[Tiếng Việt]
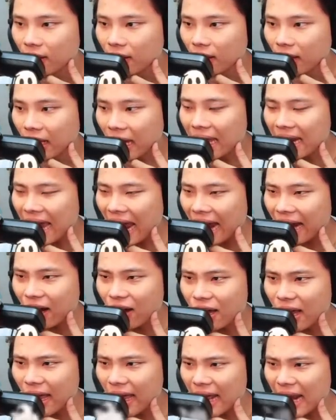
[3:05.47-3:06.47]
Cái này
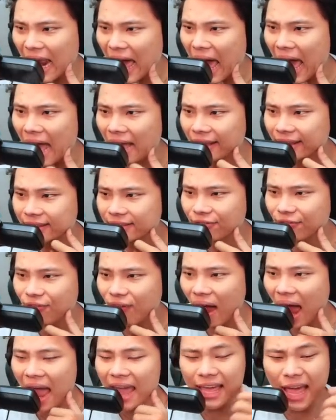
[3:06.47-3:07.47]
nó ghi là
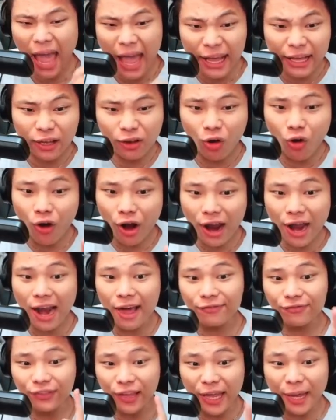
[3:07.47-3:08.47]
find x, có nghĩa
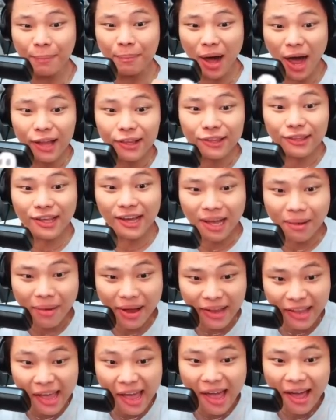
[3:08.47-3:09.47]
là tìm x nha các
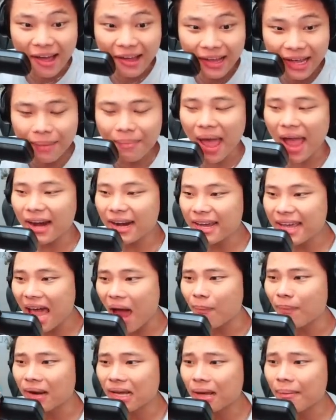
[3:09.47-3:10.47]
bạn nha. Các bạn đi
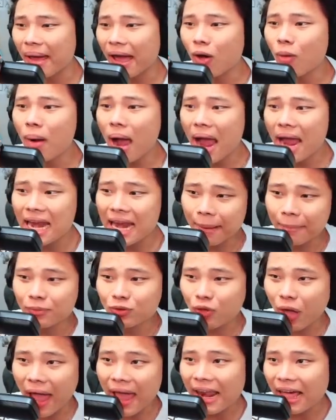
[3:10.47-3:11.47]
học là các bạn cũng hay làm
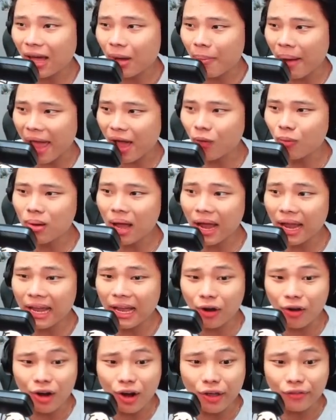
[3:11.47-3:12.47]
toán là các bạn cũng hay
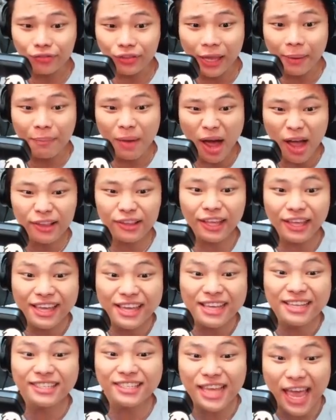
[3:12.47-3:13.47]
gọi là tìm x
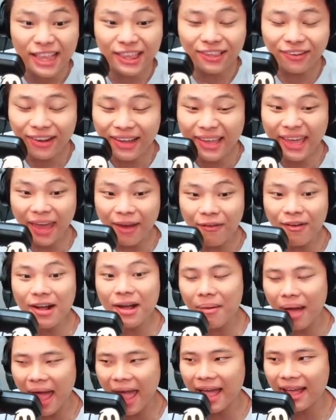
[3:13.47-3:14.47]
y z rồi cái kiểu đó
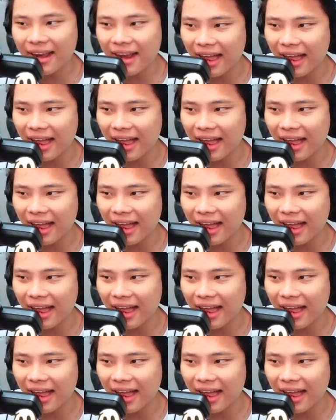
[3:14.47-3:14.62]
các bạn.